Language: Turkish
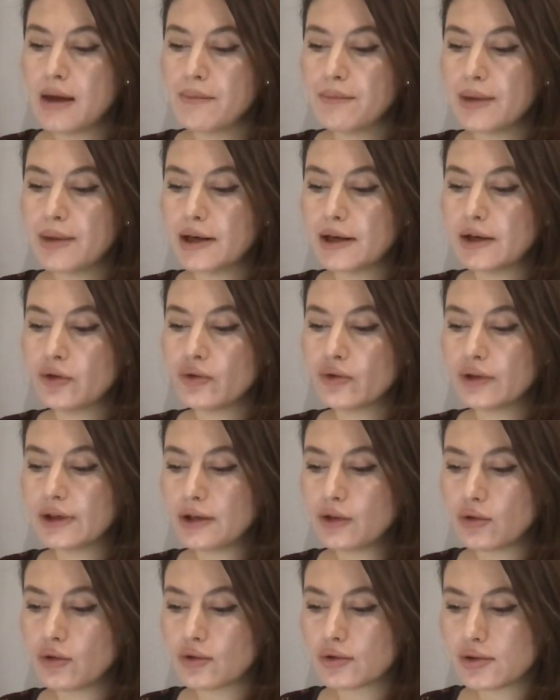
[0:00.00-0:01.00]

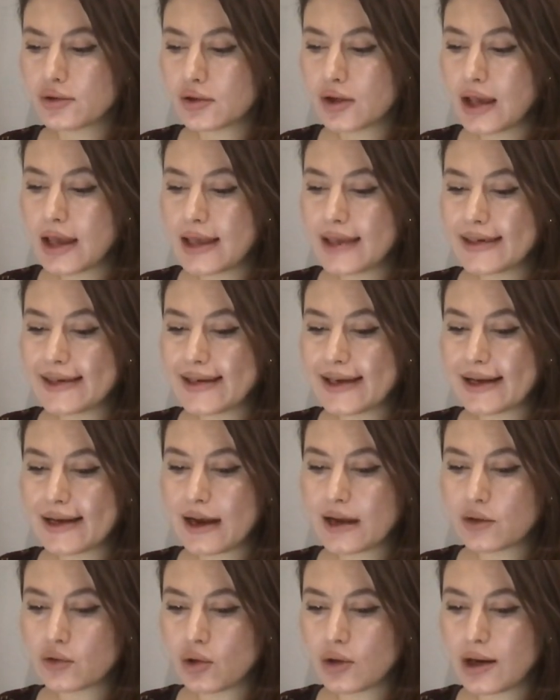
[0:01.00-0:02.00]
Panionios
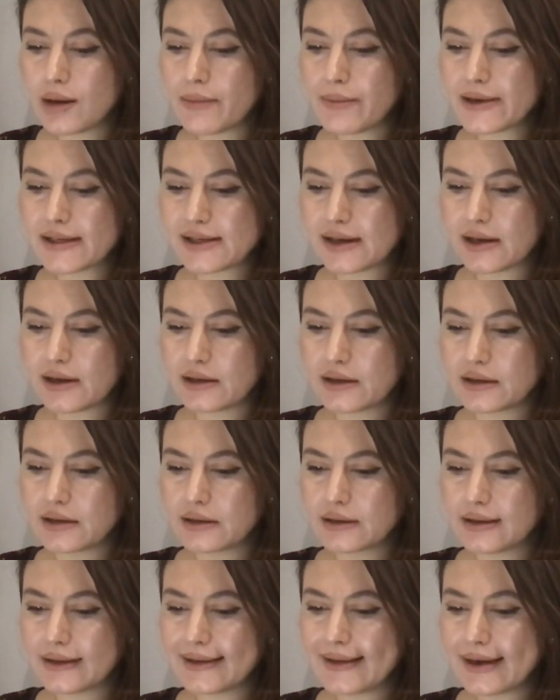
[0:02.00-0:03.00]
yerel köle
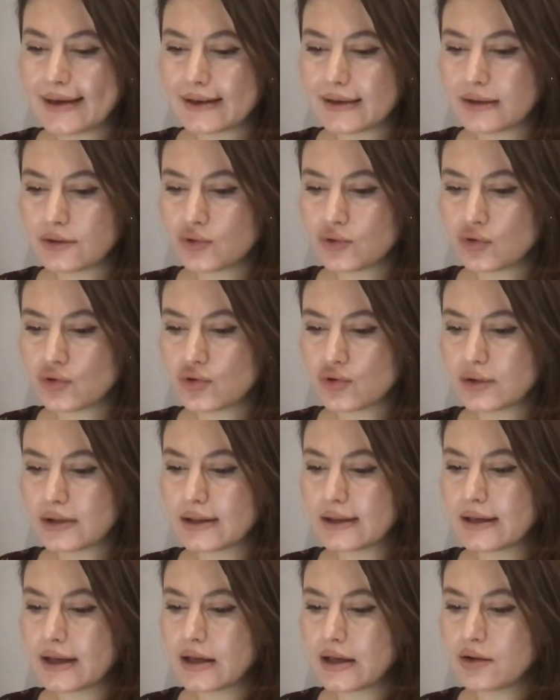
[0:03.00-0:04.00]
pazarlarından erkek
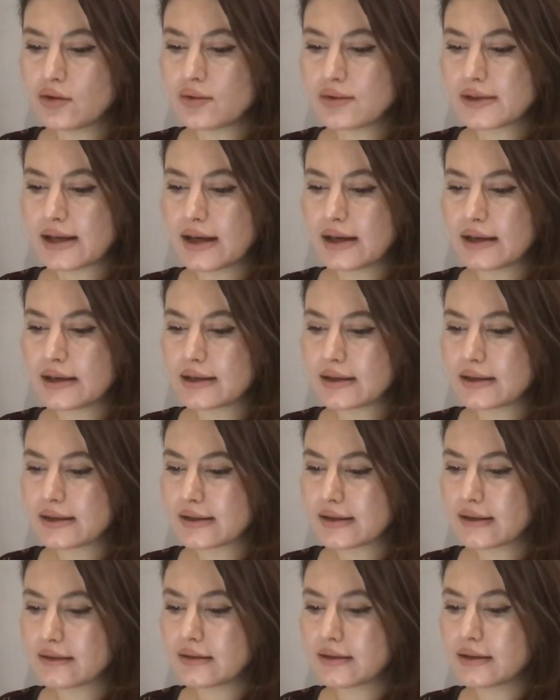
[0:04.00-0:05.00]
çocukların en güzellerini
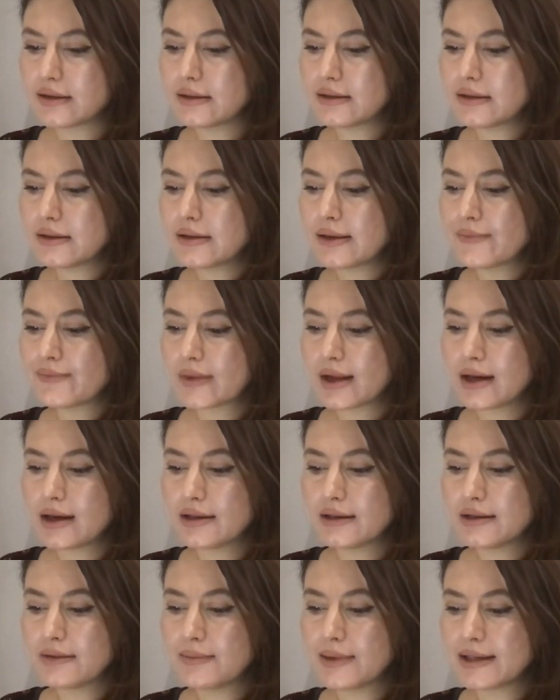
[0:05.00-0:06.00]
satın alır,
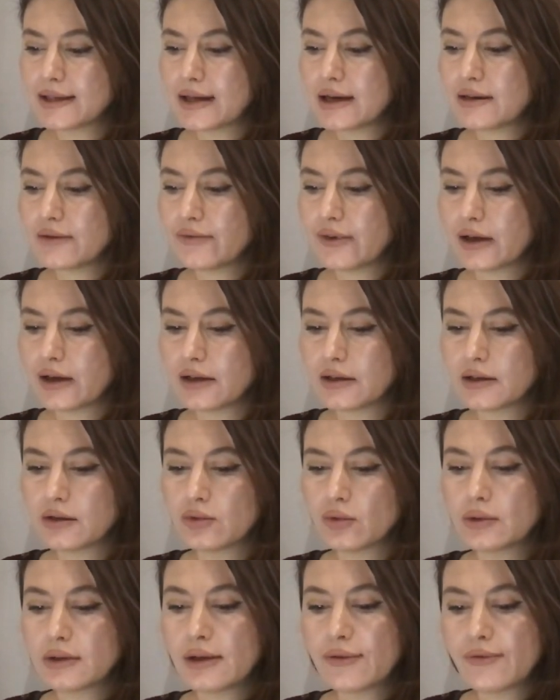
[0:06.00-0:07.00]
hadım eder ve
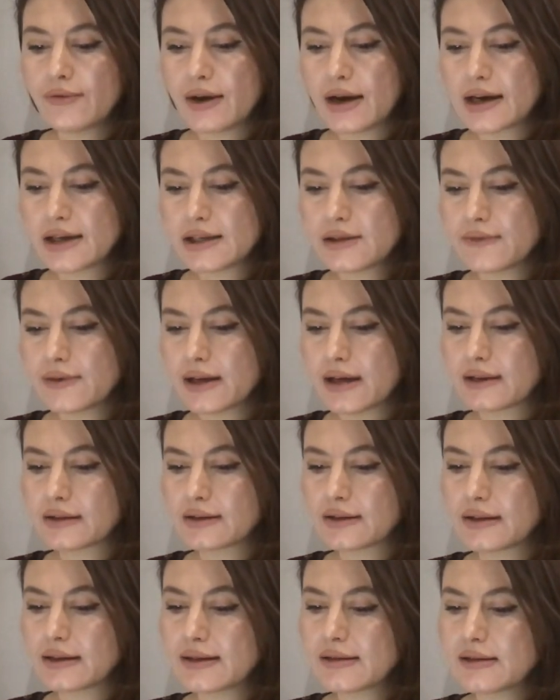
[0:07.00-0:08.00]
Anadolu'da fahiş
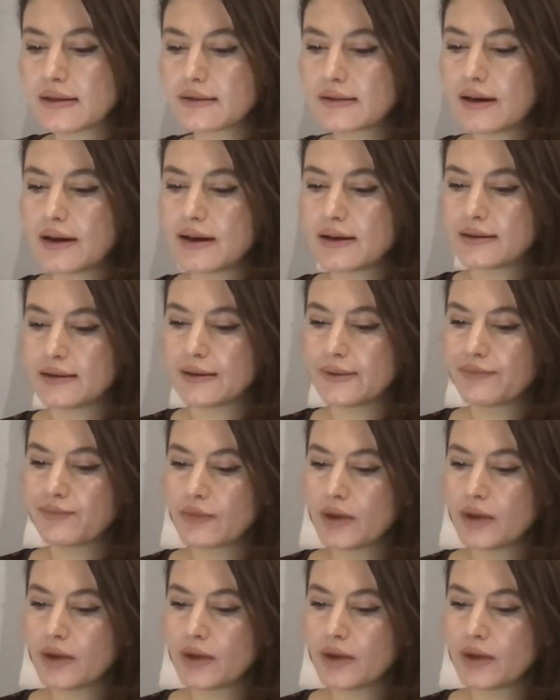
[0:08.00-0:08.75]
fiyatlara satardı.